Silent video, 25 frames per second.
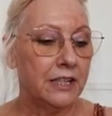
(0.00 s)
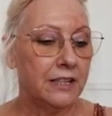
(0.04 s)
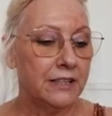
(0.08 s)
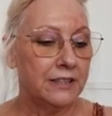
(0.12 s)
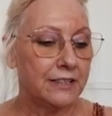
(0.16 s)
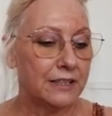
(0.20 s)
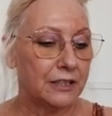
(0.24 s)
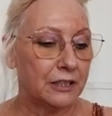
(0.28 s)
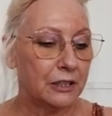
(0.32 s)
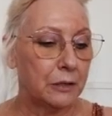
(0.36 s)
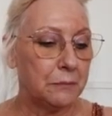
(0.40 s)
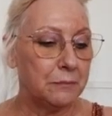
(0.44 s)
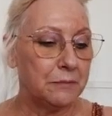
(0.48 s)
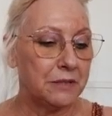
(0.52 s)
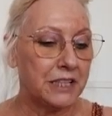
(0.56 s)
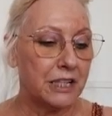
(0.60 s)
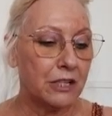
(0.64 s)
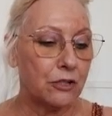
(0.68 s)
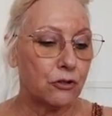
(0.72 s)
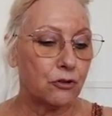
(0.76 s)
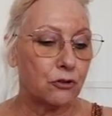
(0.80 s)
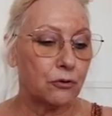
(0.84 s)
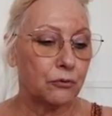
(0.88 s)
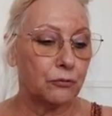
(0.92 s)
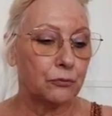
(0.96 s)
C'est comme ça
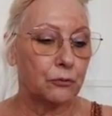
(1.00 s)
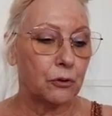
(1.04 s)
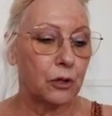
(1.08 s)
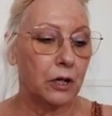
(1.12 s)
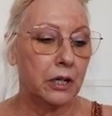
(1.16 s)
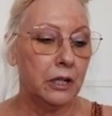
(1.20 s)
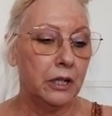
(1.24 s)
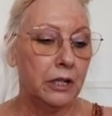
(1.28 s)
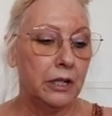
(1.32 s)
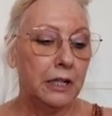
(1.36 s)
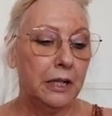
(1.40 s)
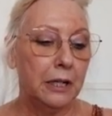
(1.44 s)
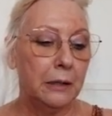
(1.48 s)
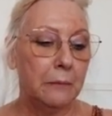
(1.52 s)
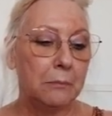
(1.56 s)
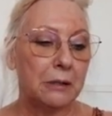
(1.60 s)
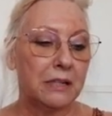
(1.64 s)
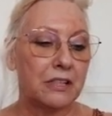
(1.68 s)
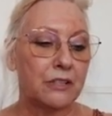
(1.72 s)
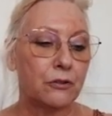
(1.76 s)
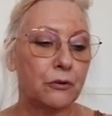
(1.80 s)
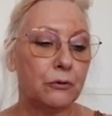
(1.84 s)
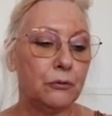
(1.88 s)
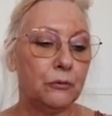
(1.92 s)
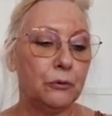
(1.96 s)
que je vois,
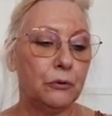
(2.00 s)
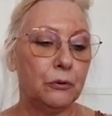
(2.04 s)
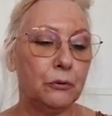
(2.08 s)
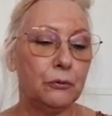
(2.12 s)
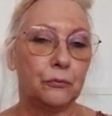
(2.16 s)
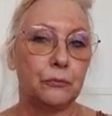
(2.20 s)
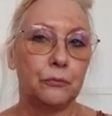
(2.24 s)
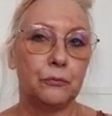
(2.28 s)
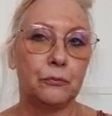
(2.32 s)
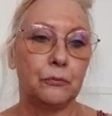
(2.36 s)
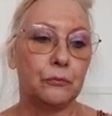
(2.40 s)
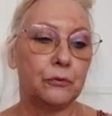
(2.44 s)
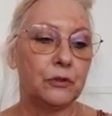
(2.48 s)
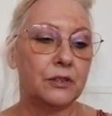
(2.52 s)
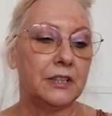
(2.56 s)
parce que vous,